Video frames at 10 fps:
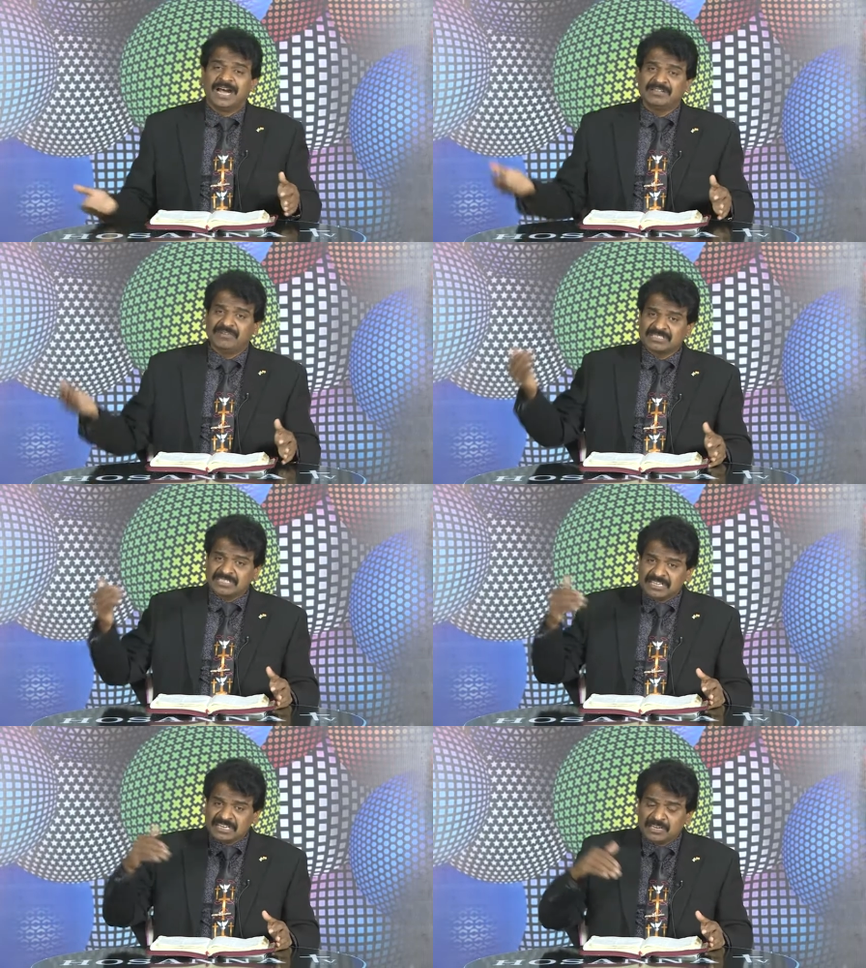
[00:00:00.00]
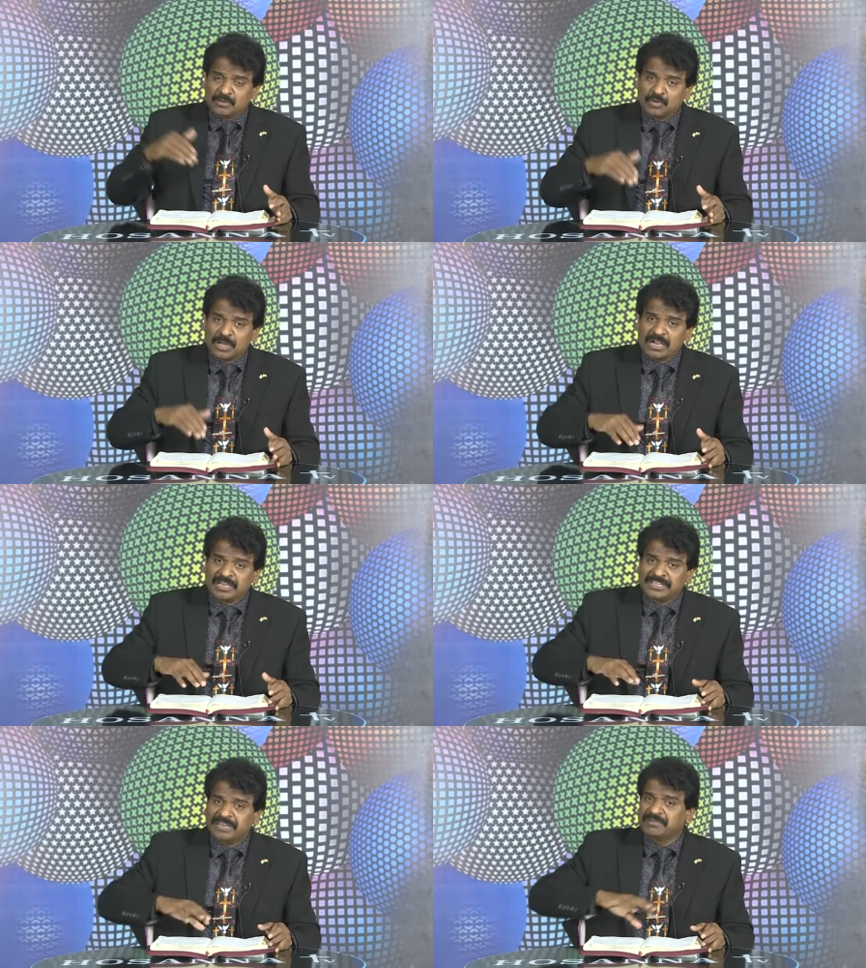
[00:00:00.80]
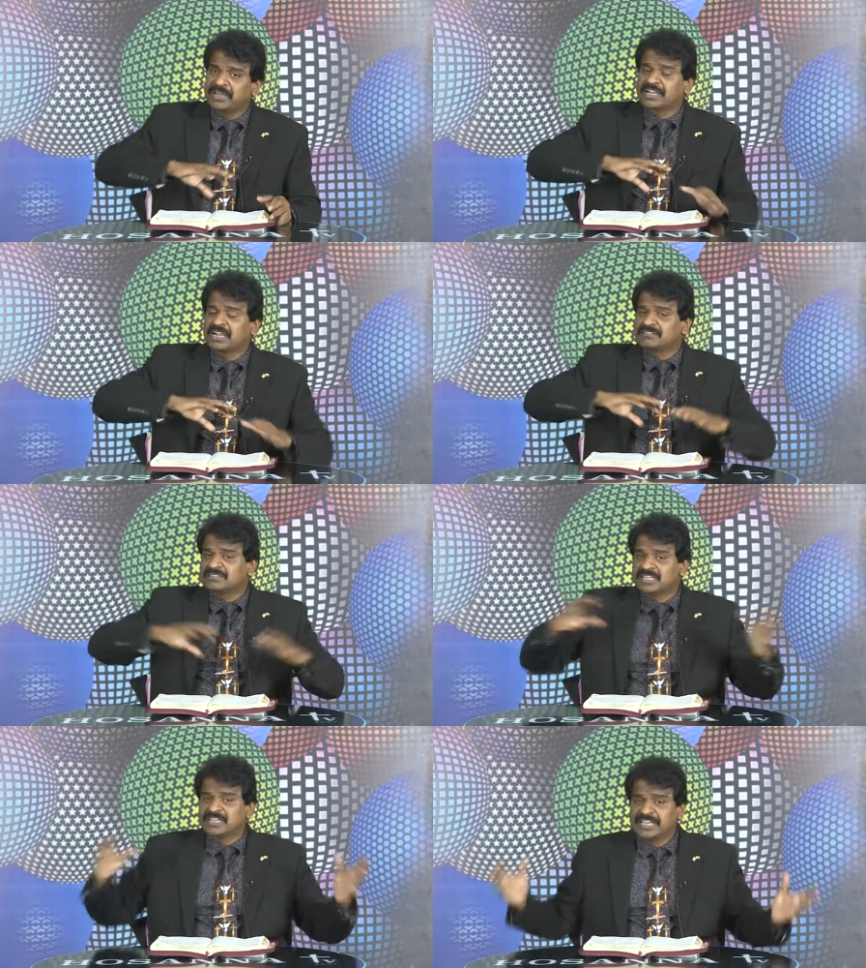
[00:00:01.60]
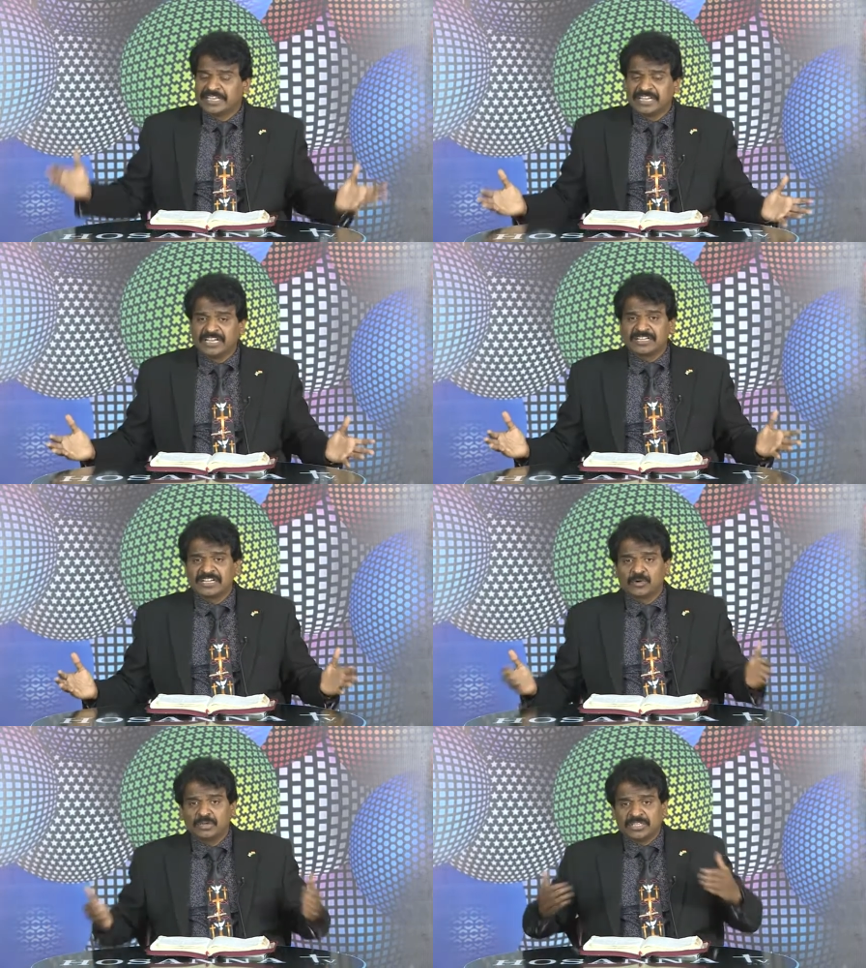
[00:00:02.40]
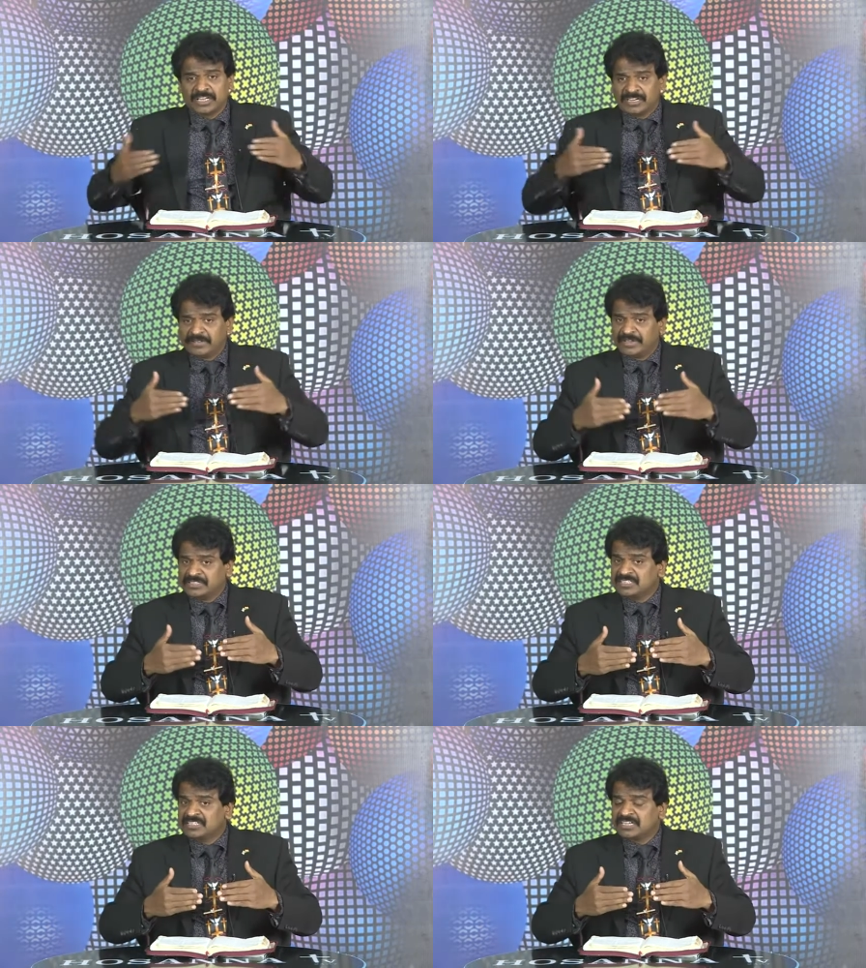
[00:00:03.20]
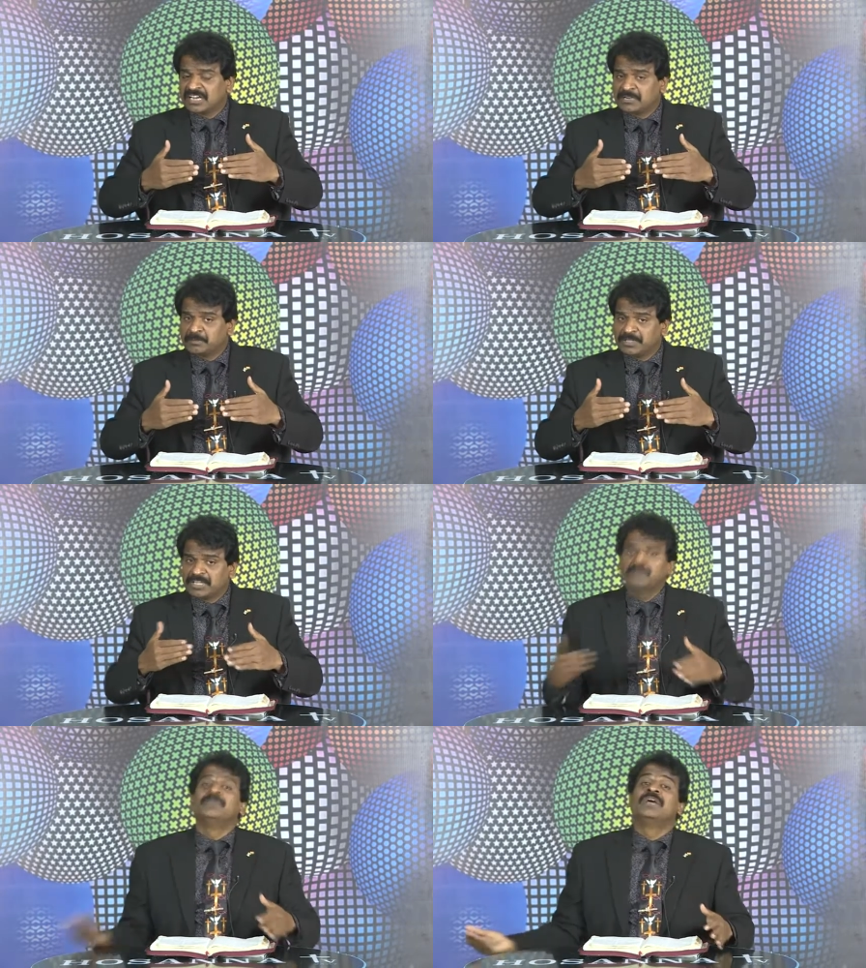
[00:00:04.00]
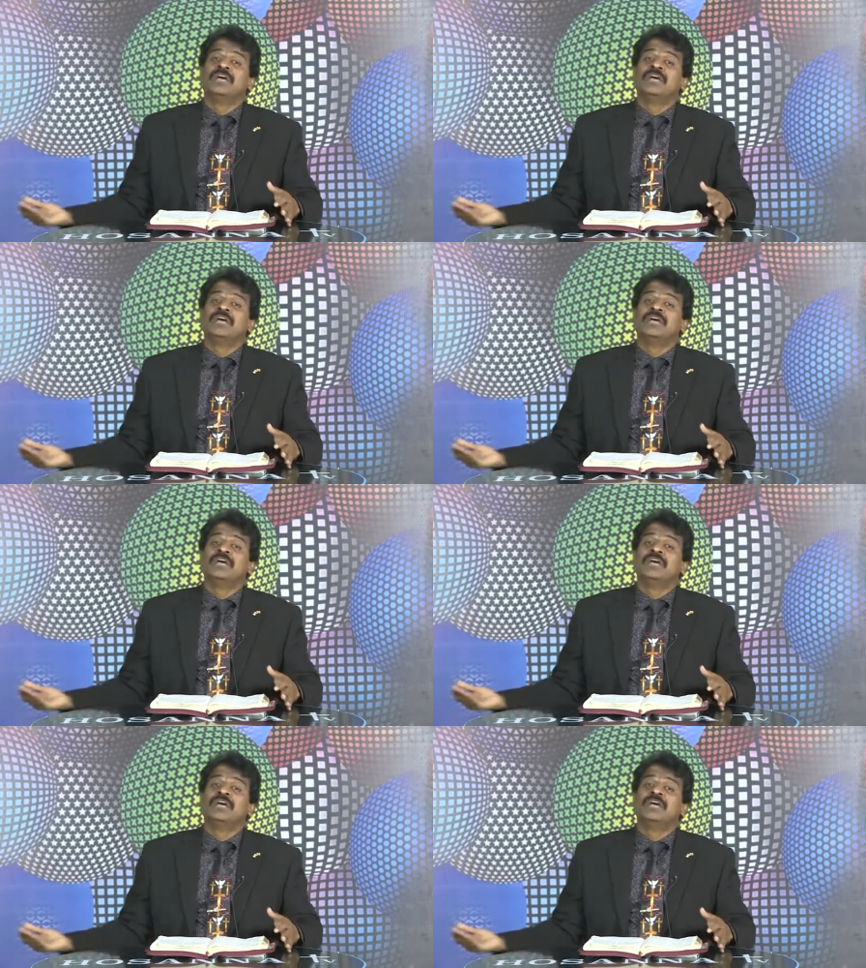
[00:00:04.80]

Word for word: அந்த வசனங்களின் ஊடாக தேவனாய் கர்த்தர் இயற்கை குறித்து என்னென்ன வைத்திருக்கிறார் என்பதையும்